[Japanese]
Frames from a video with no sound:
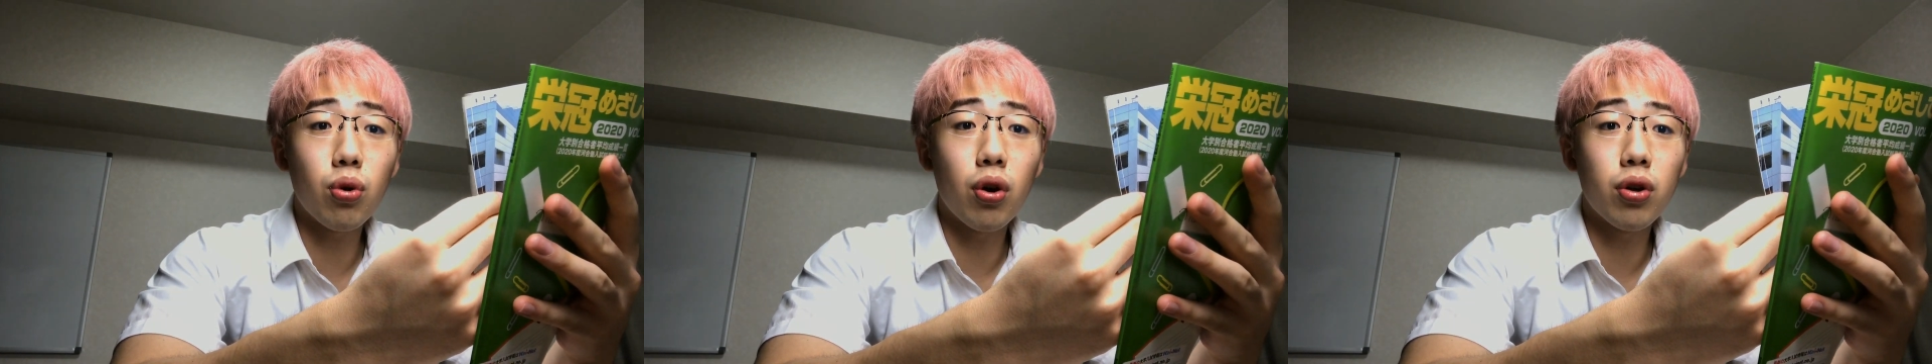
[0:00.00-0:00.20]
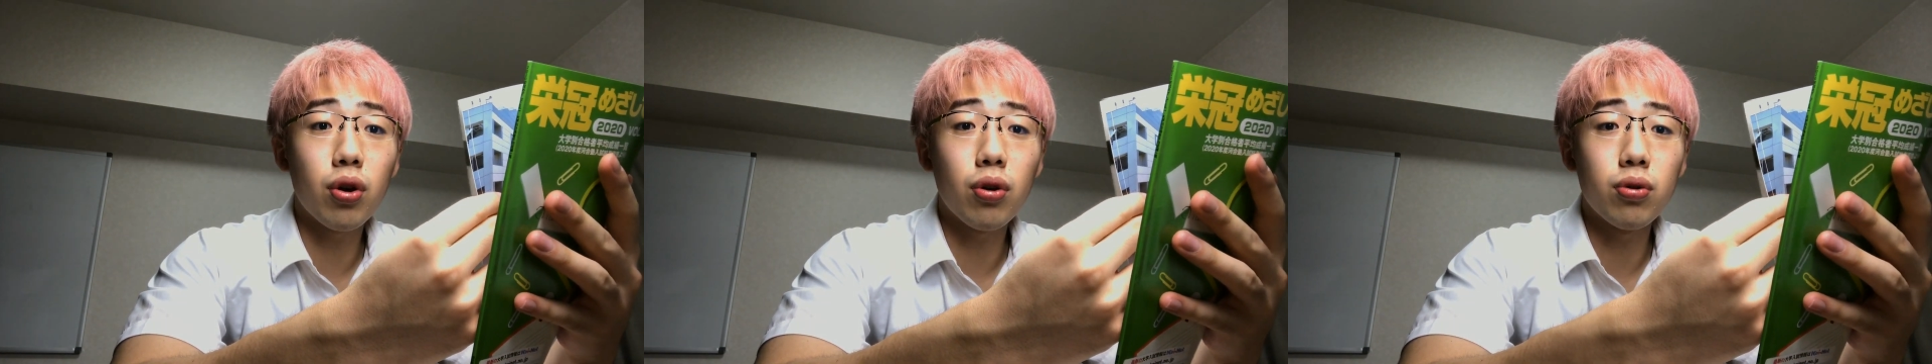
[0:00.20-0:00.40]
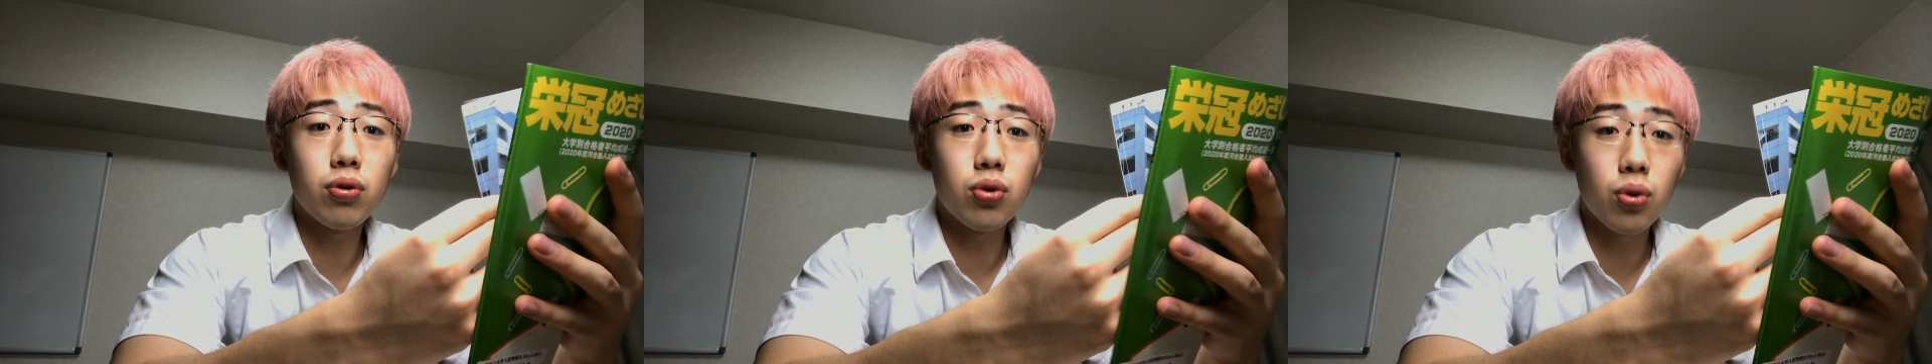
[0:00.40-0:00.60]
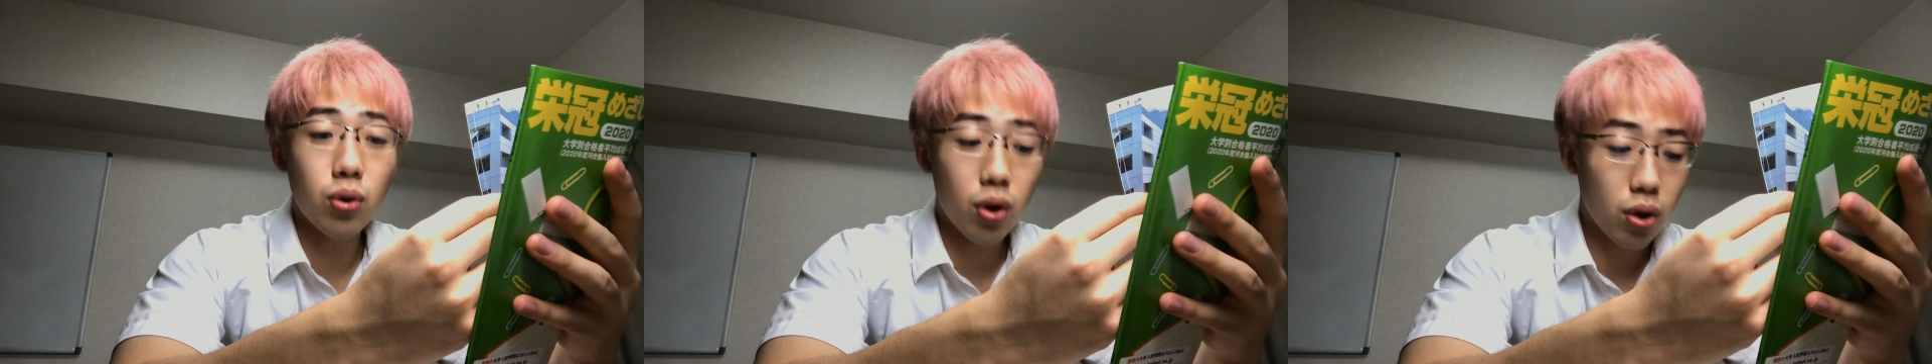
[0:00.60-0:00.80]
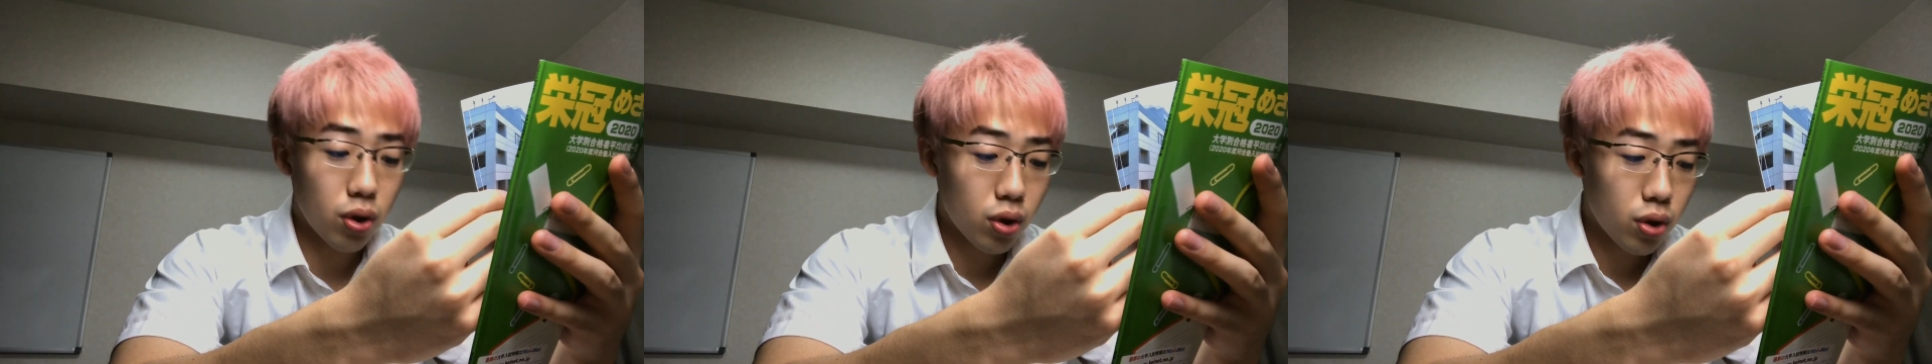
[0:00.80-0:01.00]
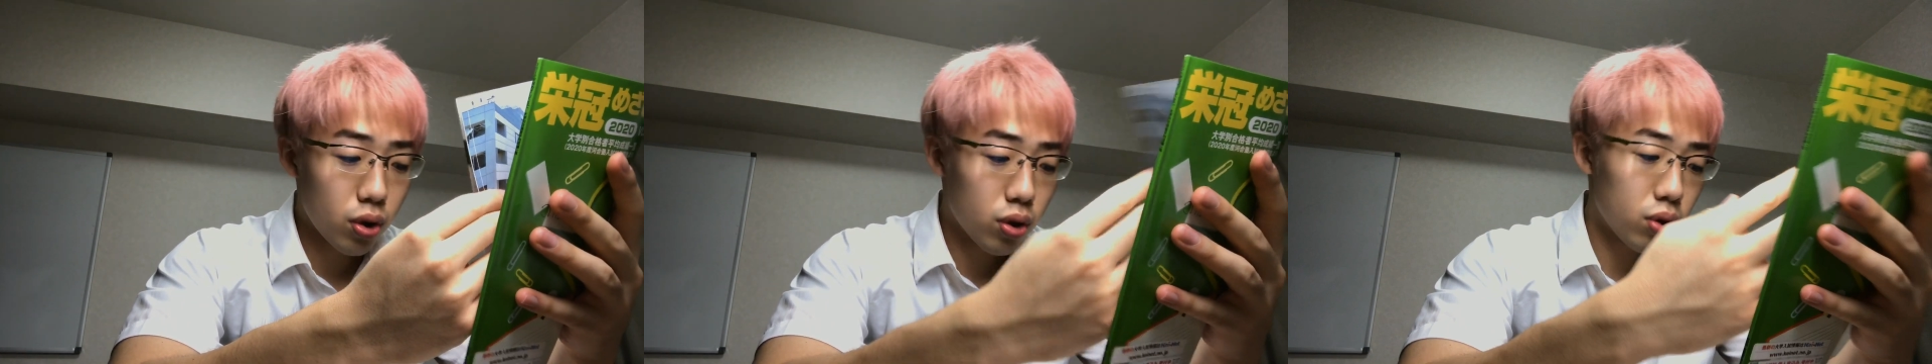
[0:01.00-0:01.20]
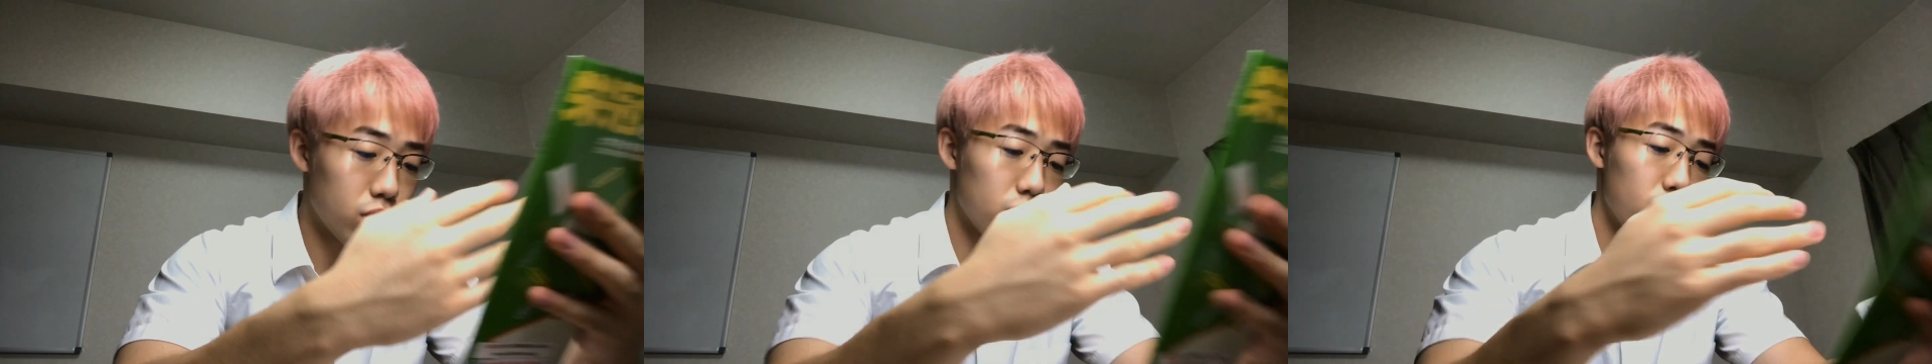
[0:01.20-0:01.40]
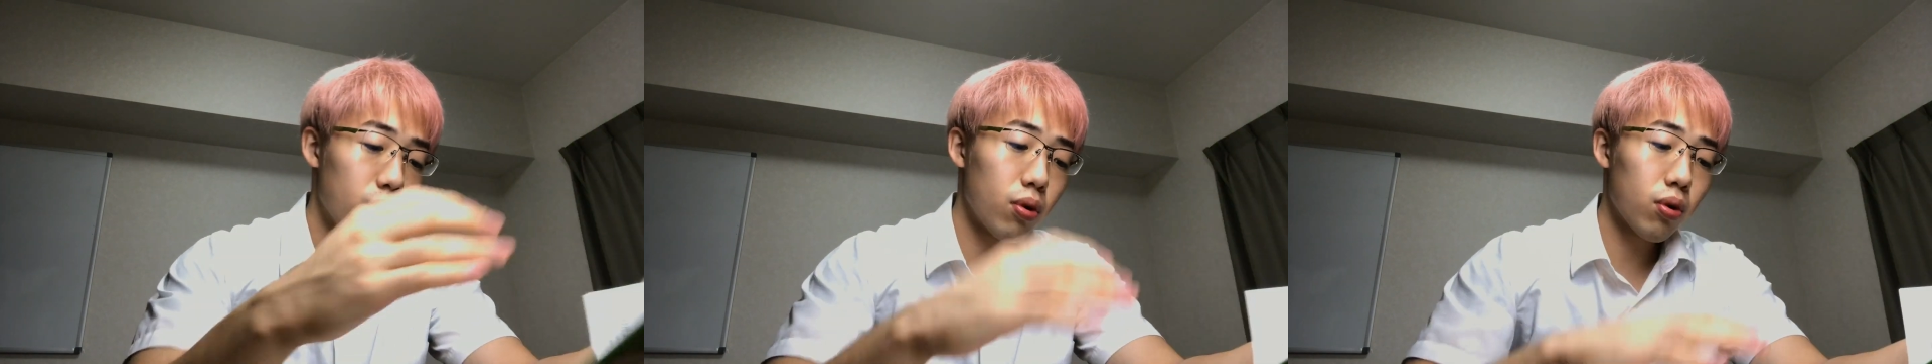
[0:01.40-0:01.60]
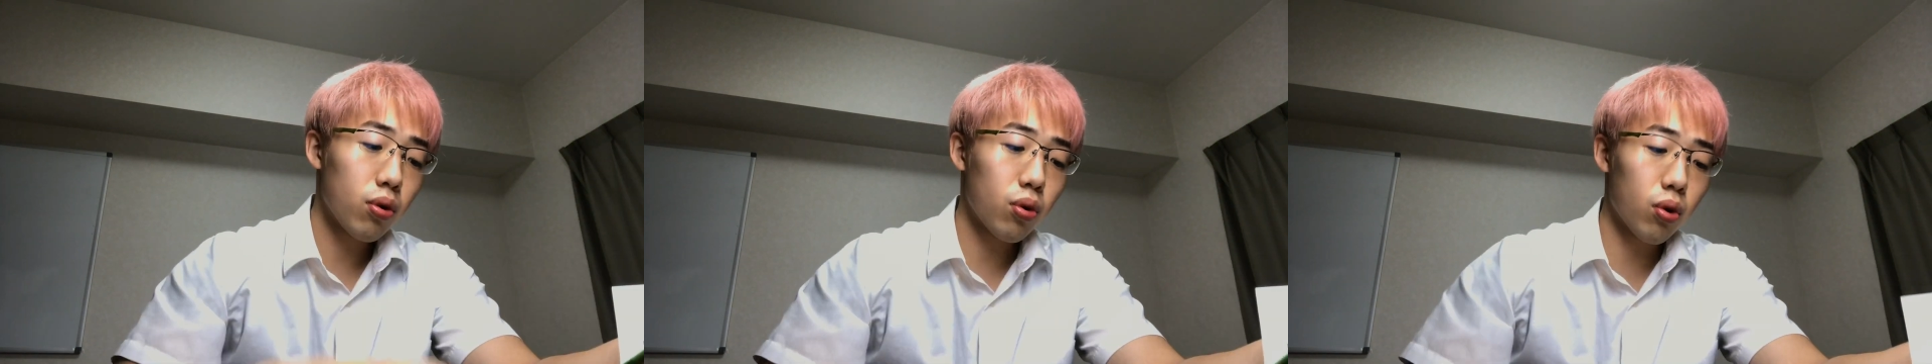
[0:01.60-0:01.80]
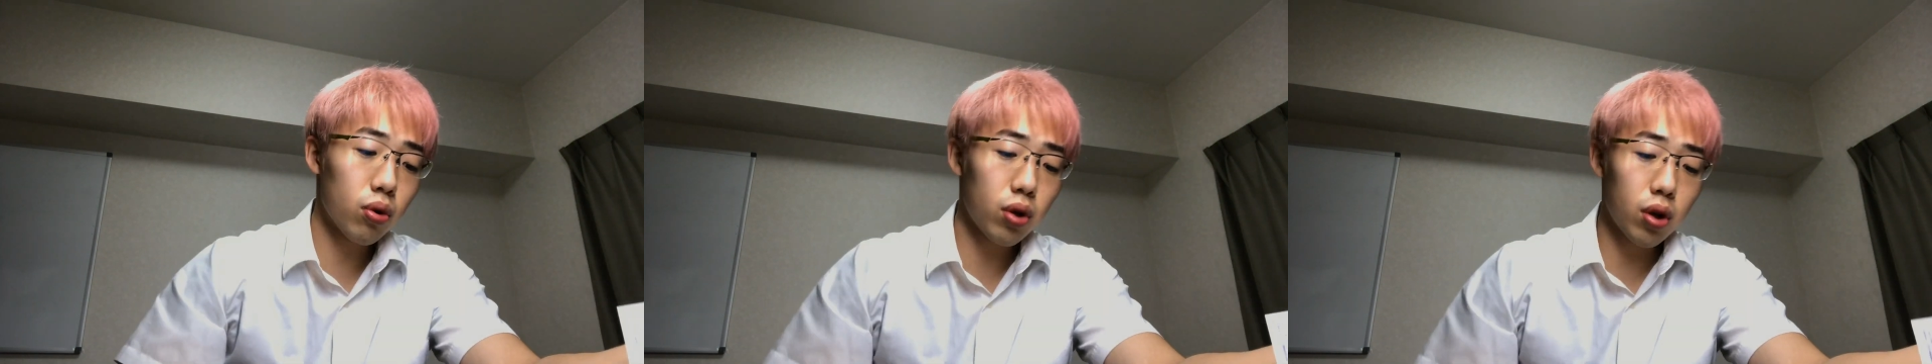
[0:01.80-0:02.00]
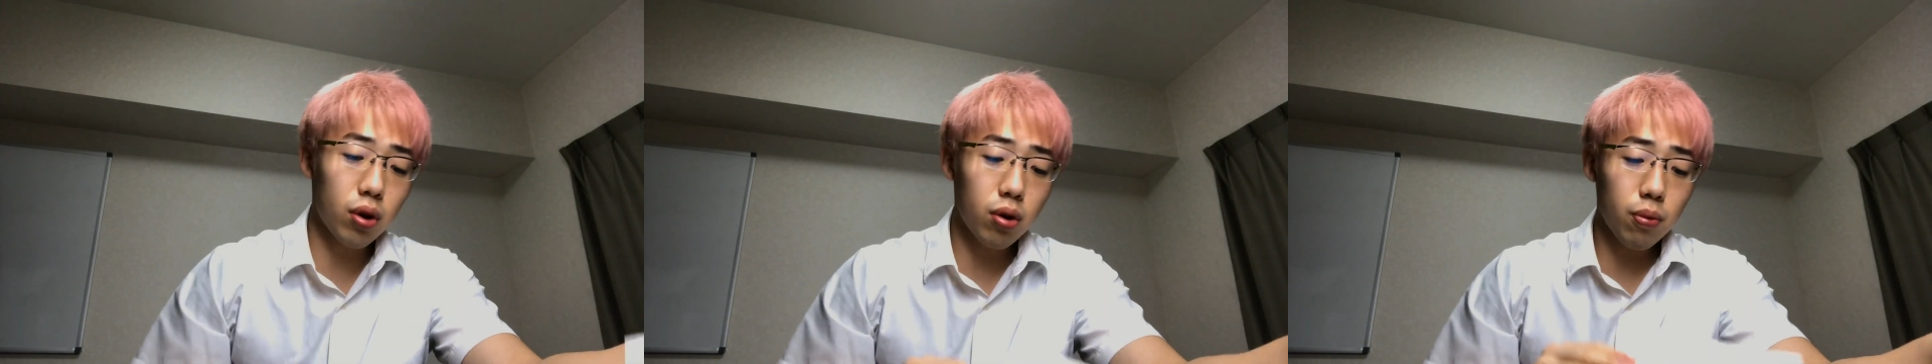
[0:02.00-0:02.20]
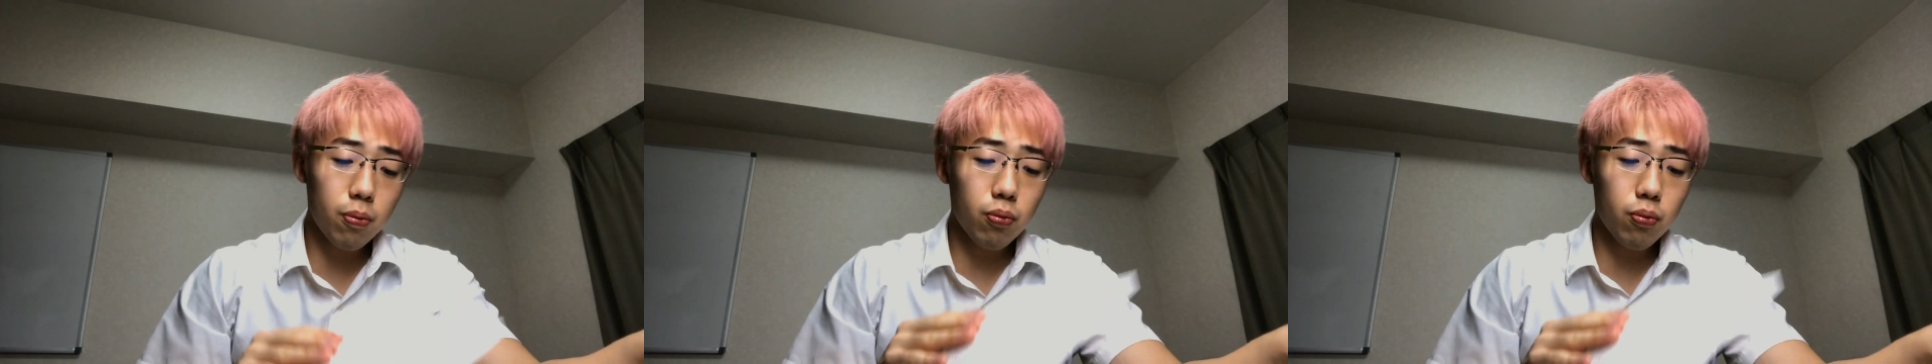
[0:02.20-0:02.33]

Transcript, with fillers: と書いてあるんですよね。でこんな